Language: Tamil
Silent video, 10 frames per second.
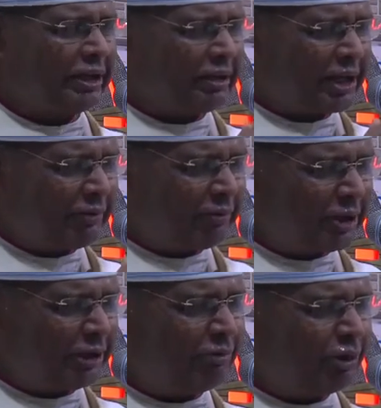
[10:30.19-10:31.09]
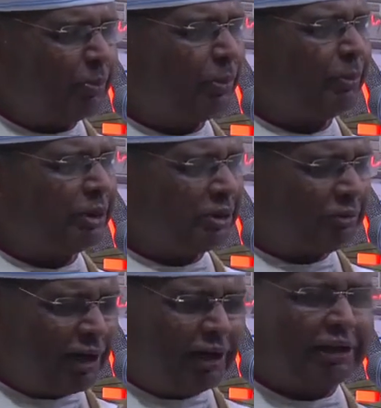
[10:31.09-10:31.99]
இறைவனின் விருப்பம் என்று
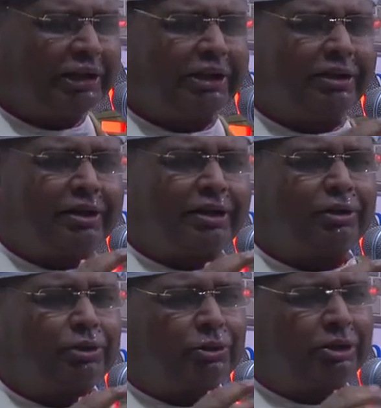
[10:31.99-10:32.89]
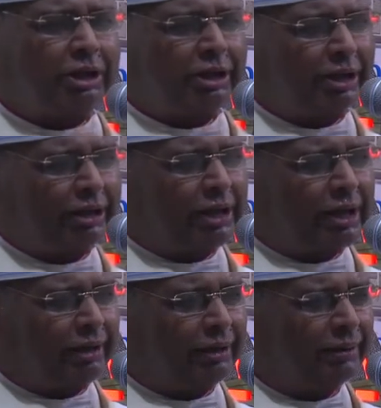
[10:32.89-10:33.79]
வாழ்க்கையை நடந்து கொண்டு
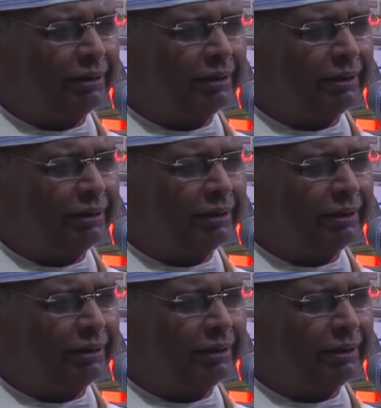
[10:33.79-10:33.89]
இருக்கின்றார்கள்